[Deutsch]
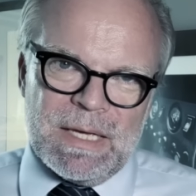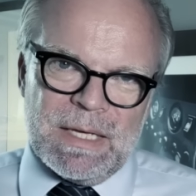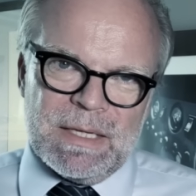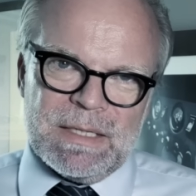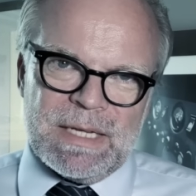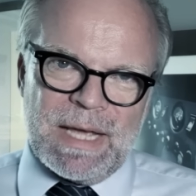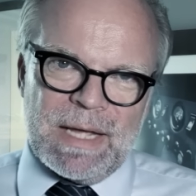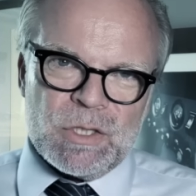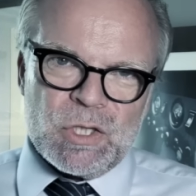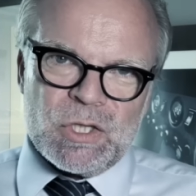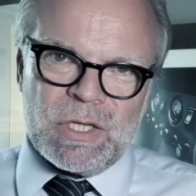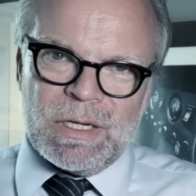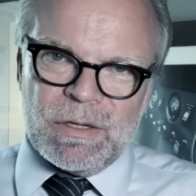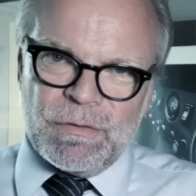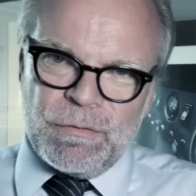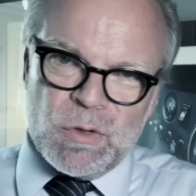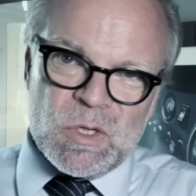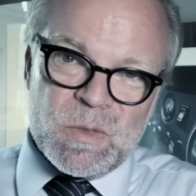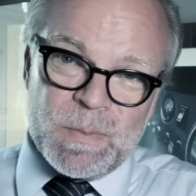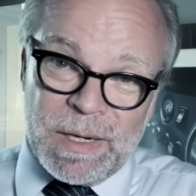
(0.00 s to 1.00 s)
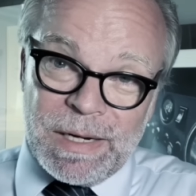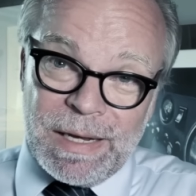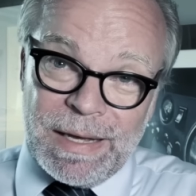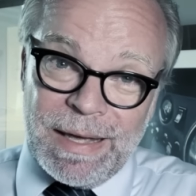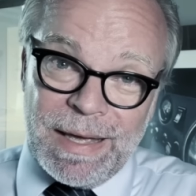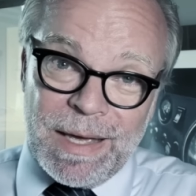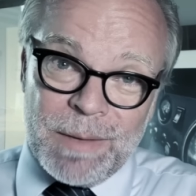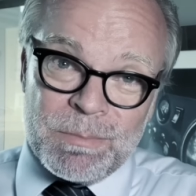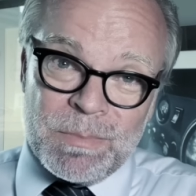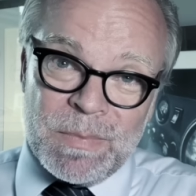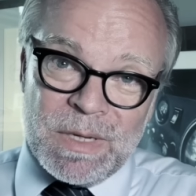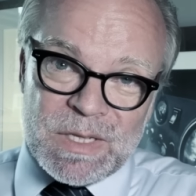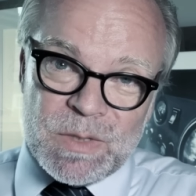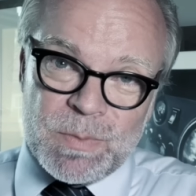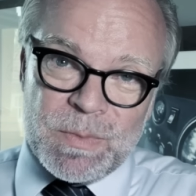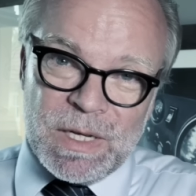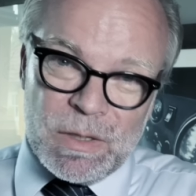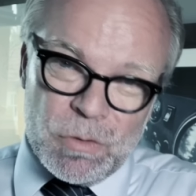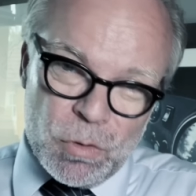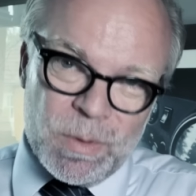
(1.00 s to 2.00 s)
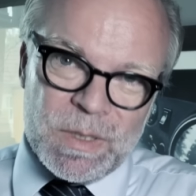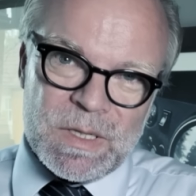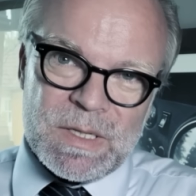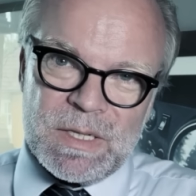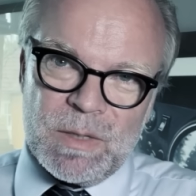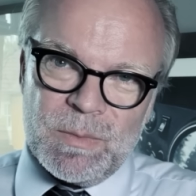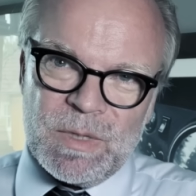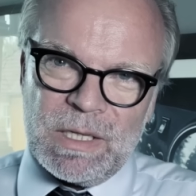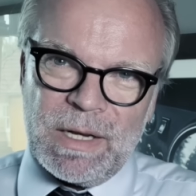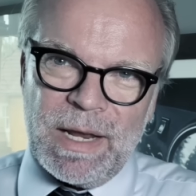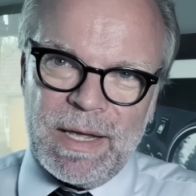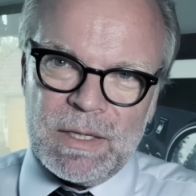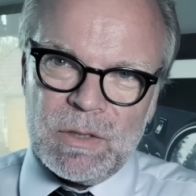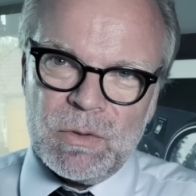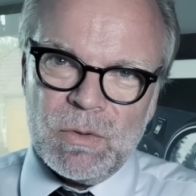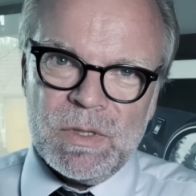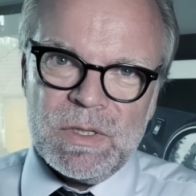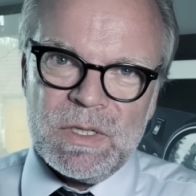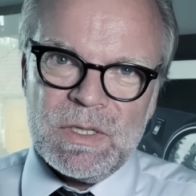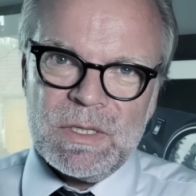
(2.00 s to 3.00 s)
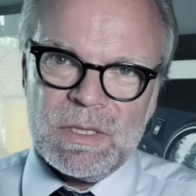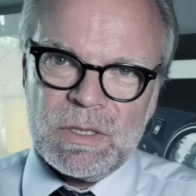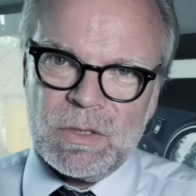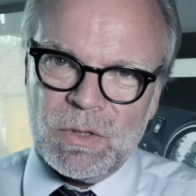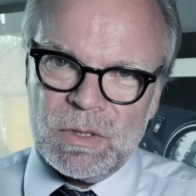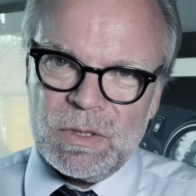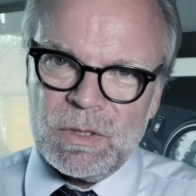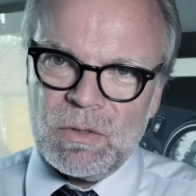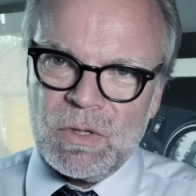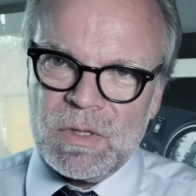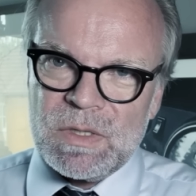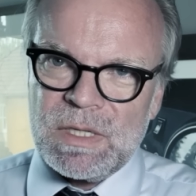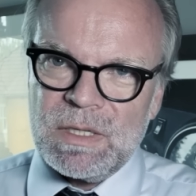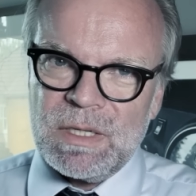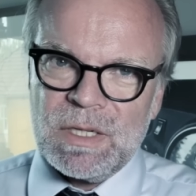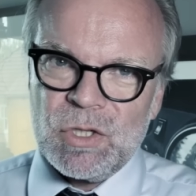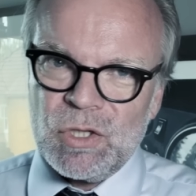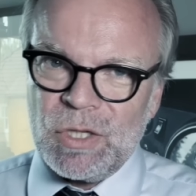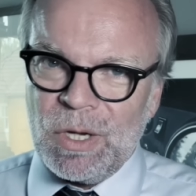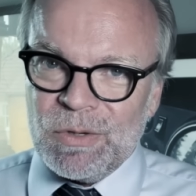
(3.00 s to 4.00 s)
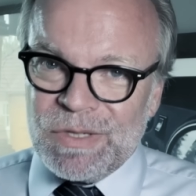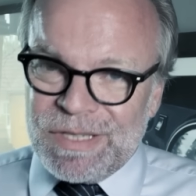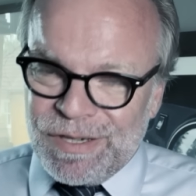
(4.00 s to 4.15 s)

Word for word: Die anstehende Fußball-EM ist mir übrigens ziemlich gleichgültig. Ich hörte kürzlich erstaunt,